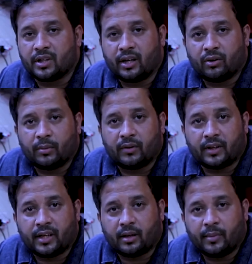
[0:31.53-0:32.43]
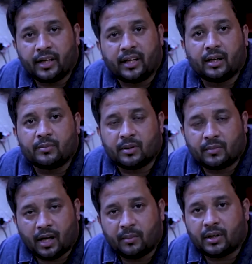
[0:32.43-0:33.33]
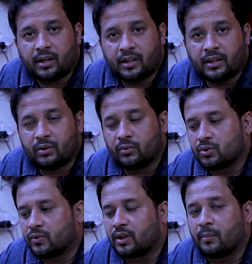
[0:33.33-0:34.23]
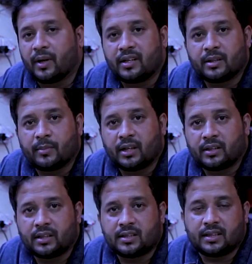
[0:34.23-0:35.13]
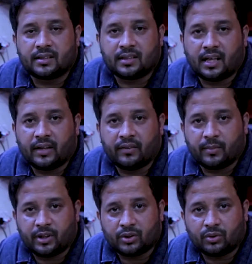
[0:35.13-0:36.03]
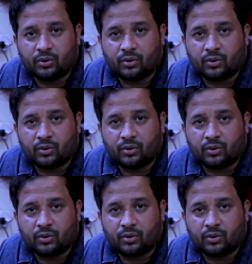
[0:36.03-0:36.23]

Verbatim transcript: से खैर वर्किंग कमेटी के नाम से हम काम कर रहे थे उस वक्त हम ब्लड जमा करते थे सिंध से आए हुए मरीज़ों